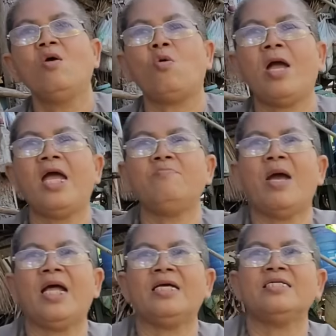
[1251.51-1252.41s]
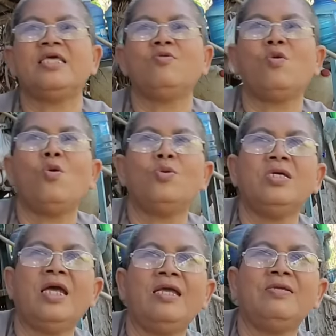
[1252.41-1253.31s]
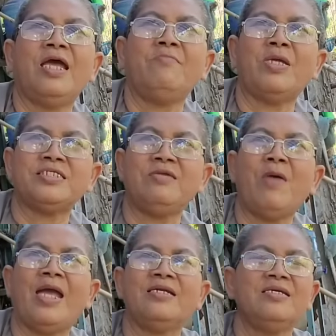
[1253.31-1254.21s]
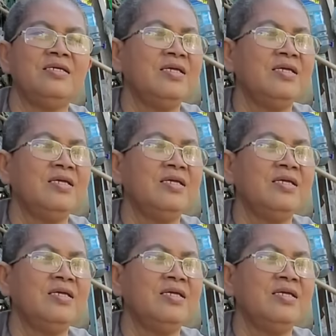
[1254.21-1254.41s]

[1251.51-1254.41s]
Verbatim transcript: có hai bà theo cô đó hai hai bà chị bạn đó